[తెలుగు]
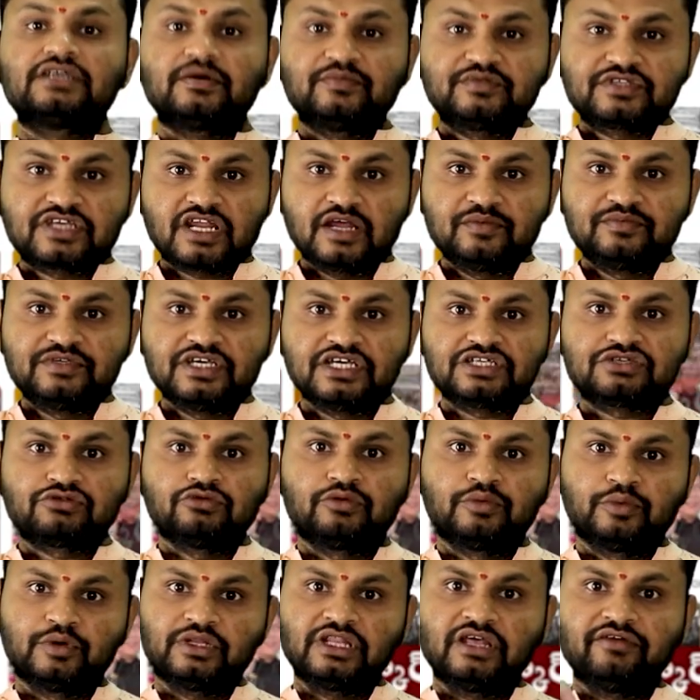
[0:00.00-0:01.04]
సబ్స్క్రైబ్
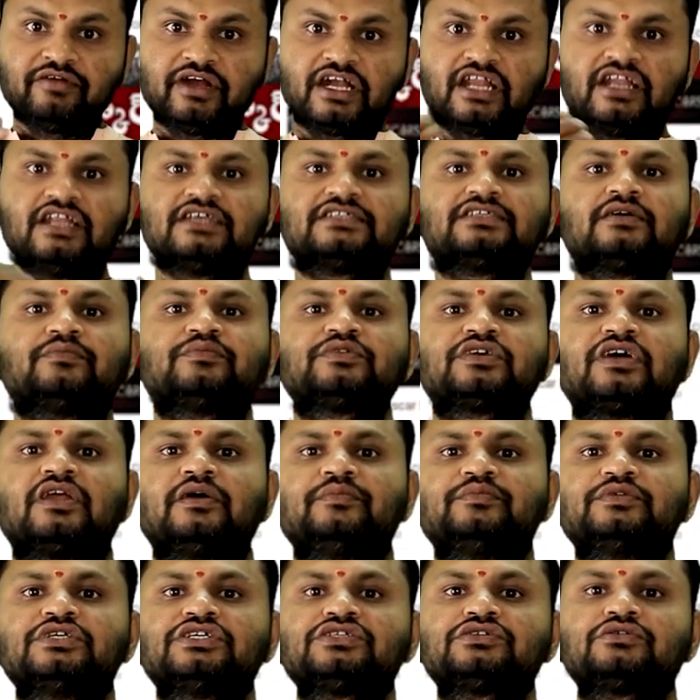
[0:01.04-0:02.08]
చేసుకోకపోతే వెంటనే
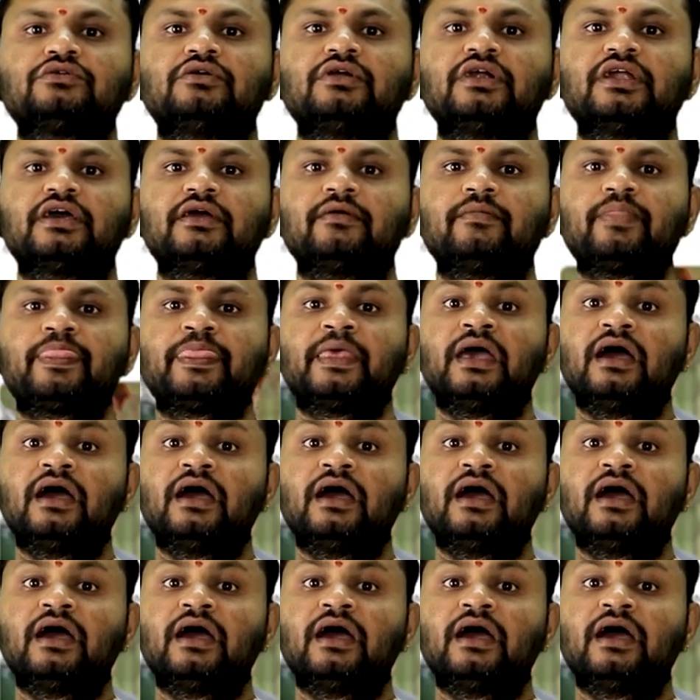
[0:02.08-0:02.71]
సబ్స్క్రైబ్ చేసుకోండి